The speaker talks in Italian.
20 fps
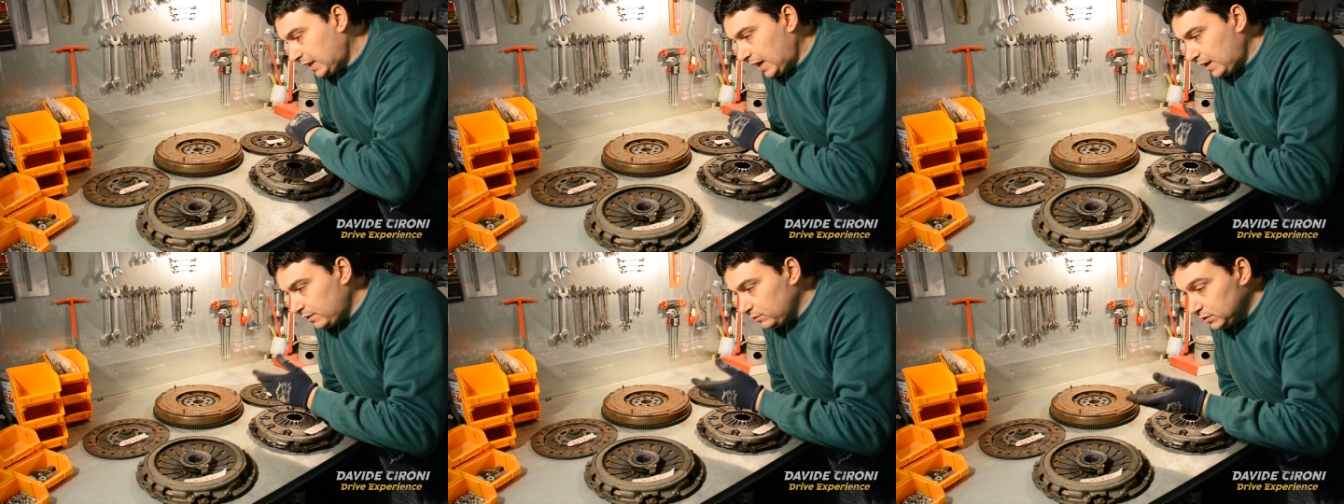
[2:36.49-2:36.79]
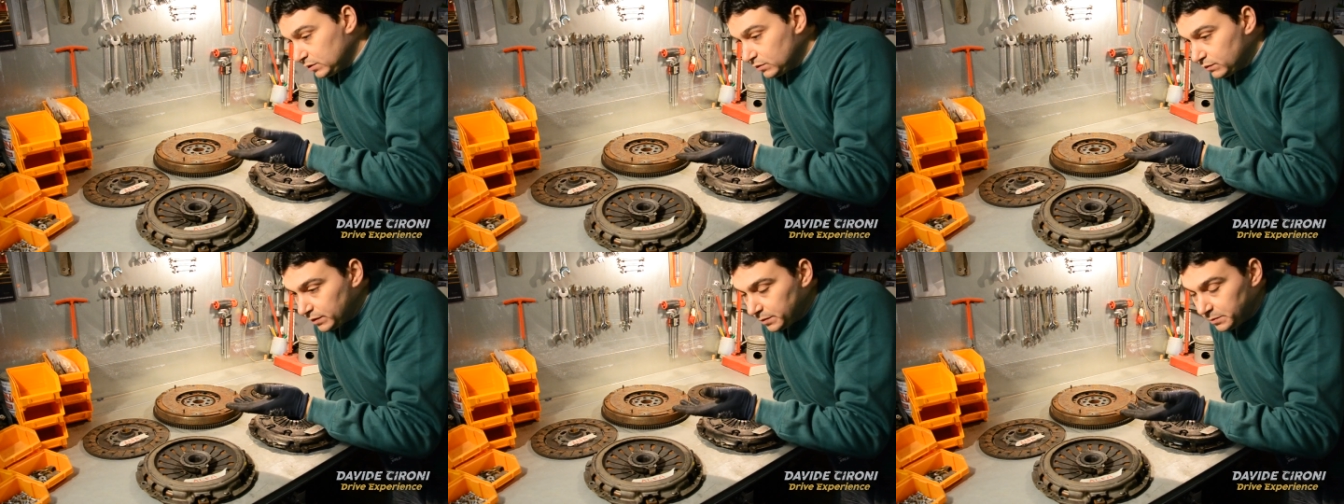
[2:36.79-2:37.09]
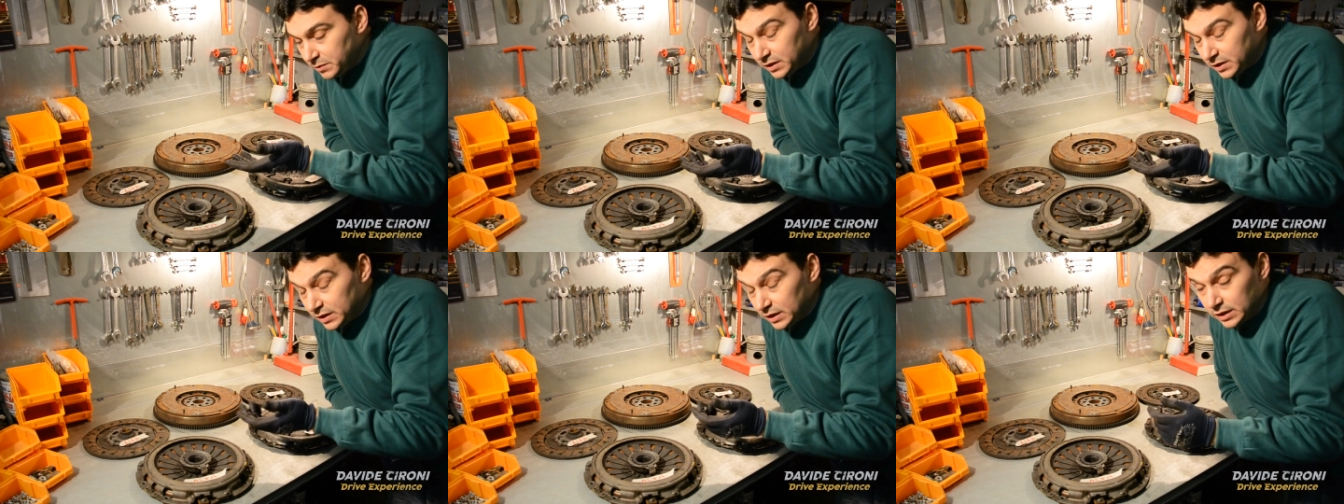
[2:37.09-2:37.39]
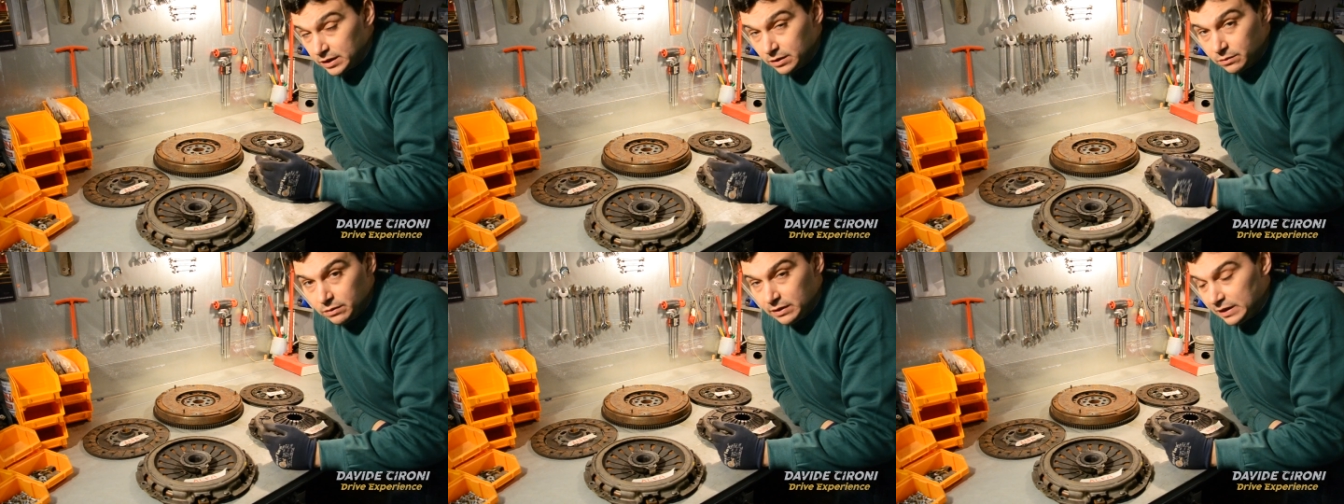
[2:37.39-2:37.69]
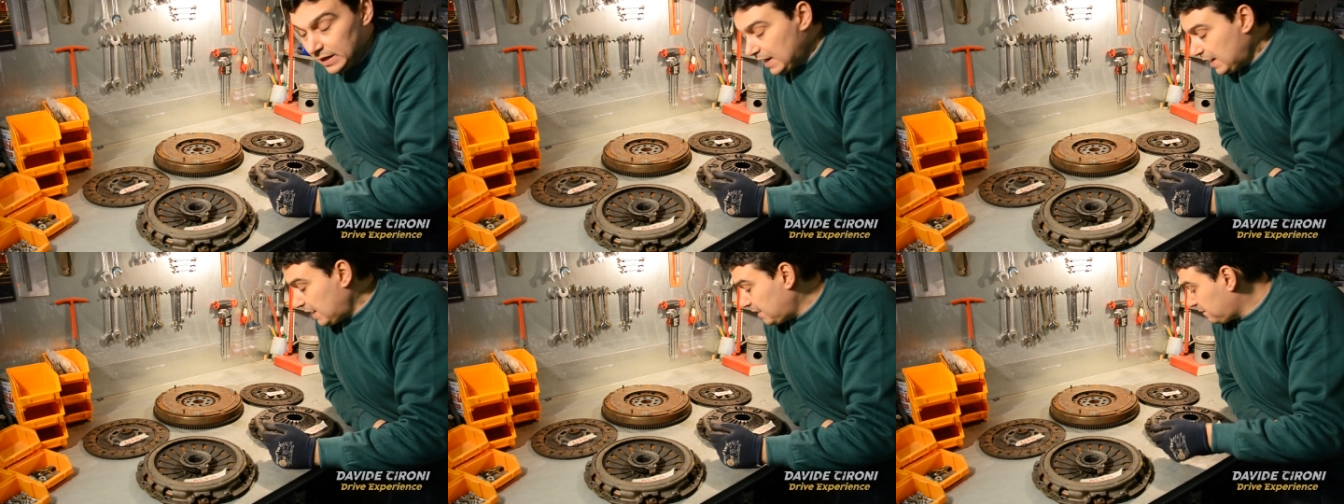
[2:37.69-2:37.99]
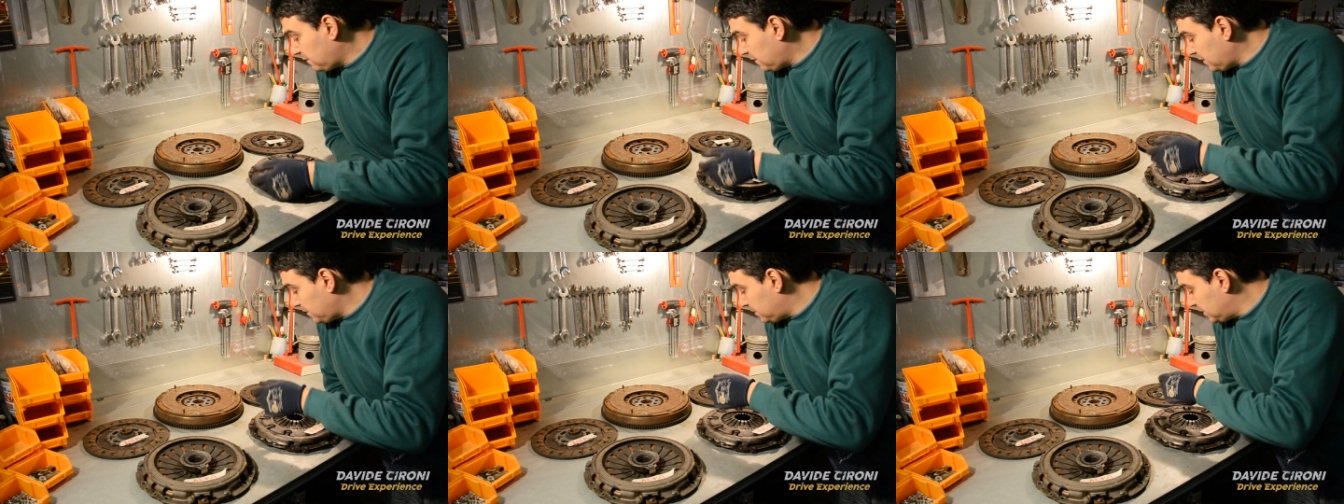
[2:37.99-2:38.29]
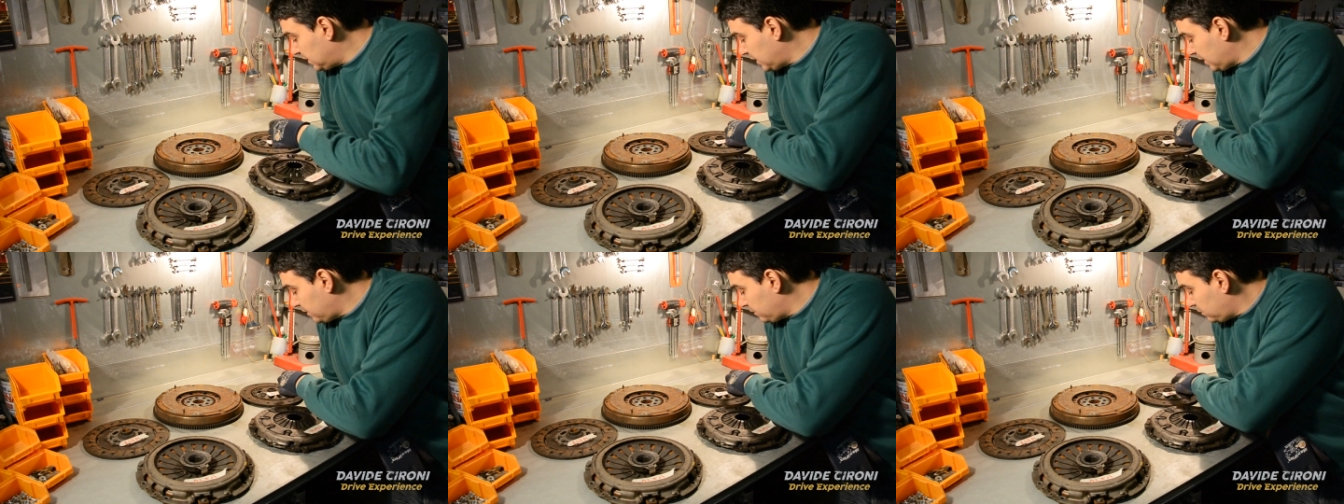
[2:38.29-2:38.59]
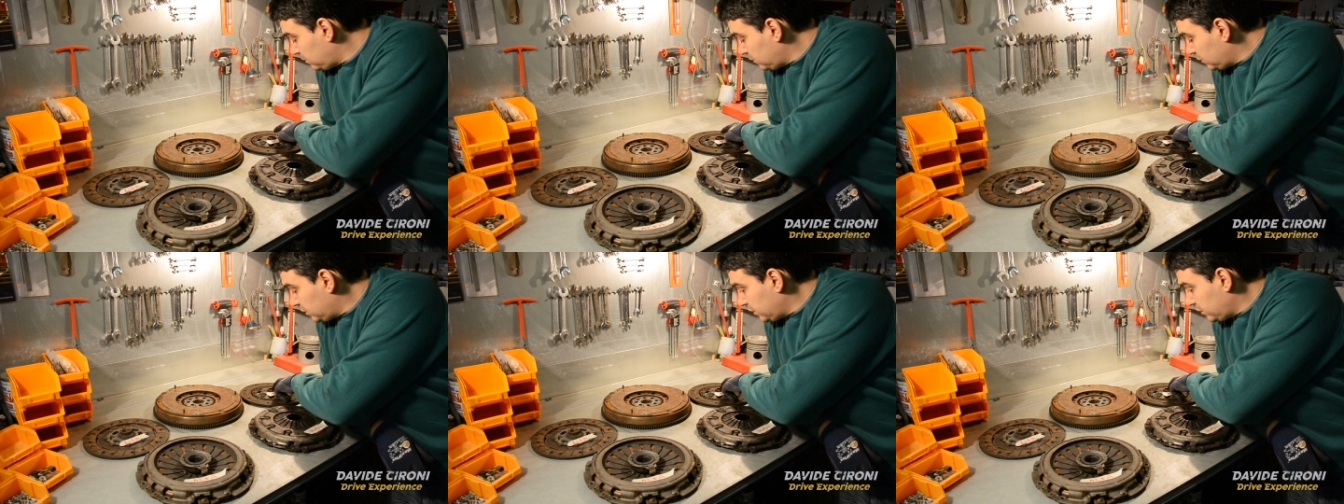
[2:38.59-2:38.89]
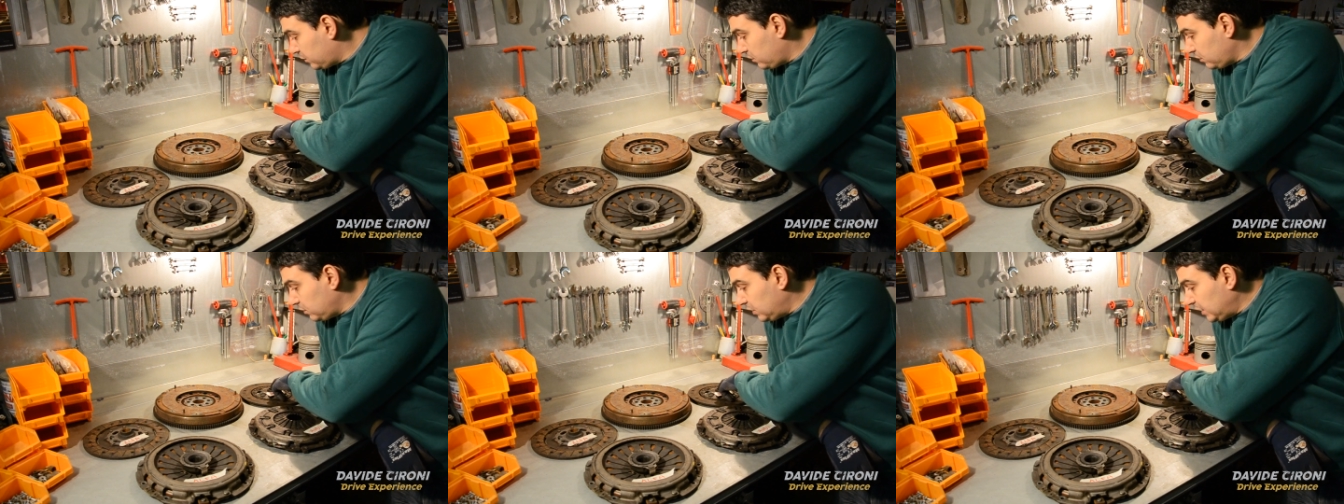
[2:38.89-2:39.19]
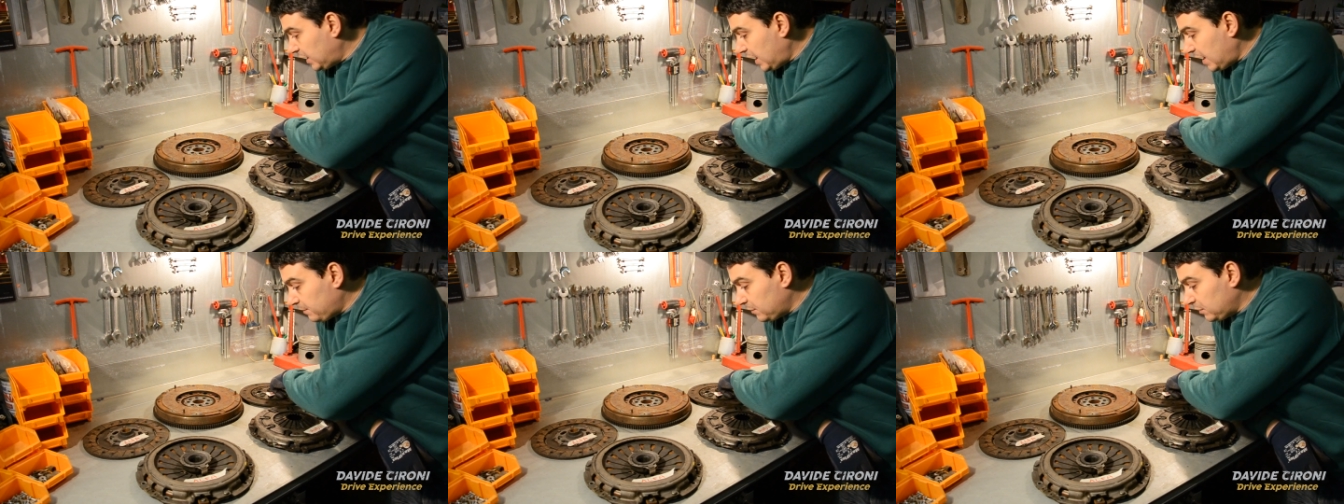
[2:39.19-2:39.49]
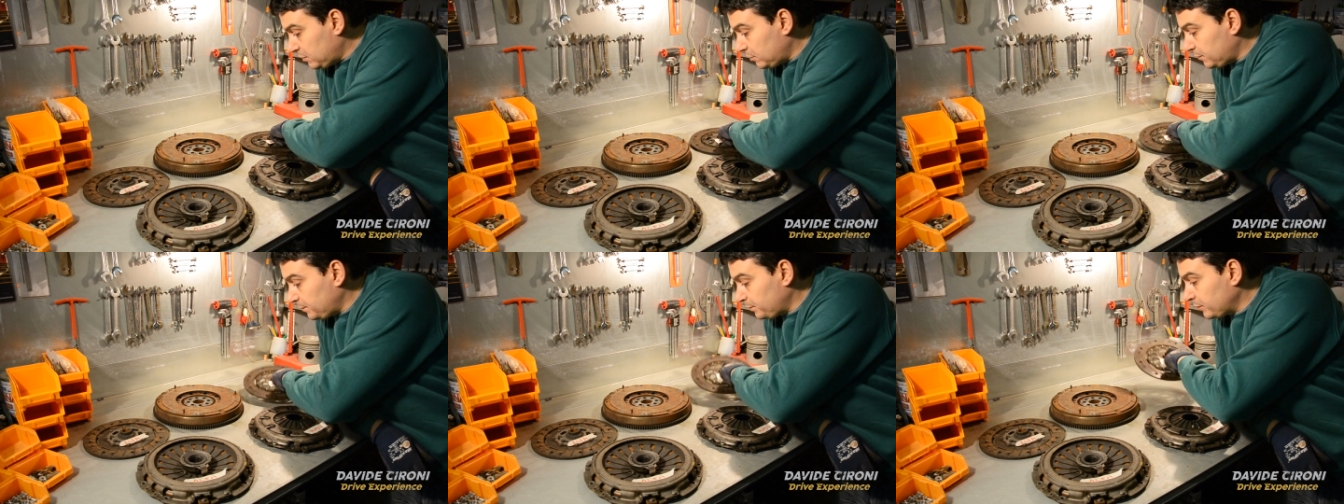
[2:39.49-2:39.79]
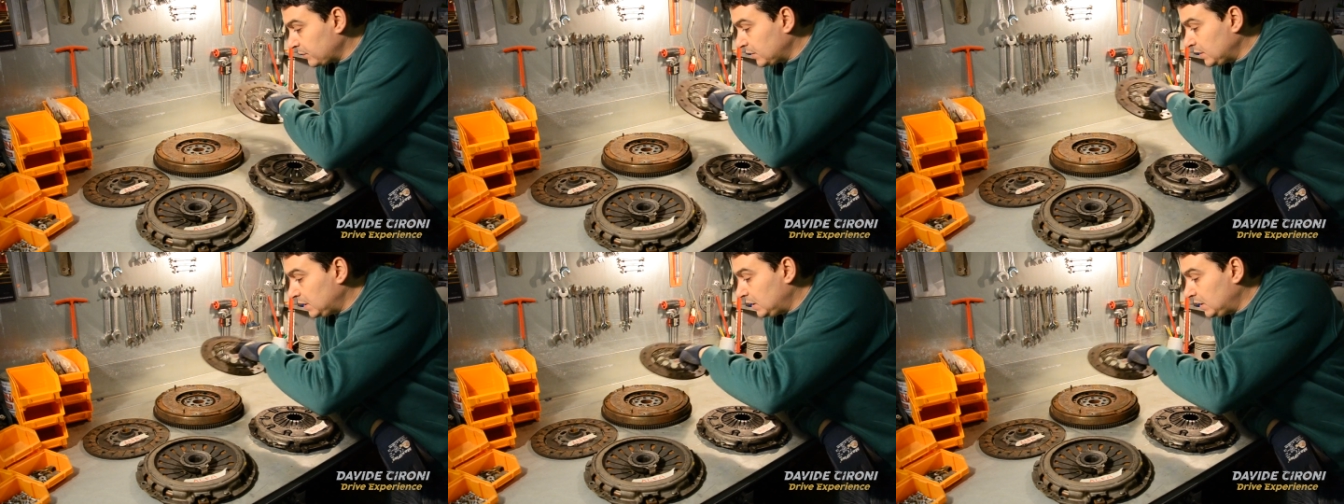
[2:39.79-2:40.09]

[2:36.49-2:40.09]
Audi ovviamente che quella Alfa perché hanno lo stesso diametro.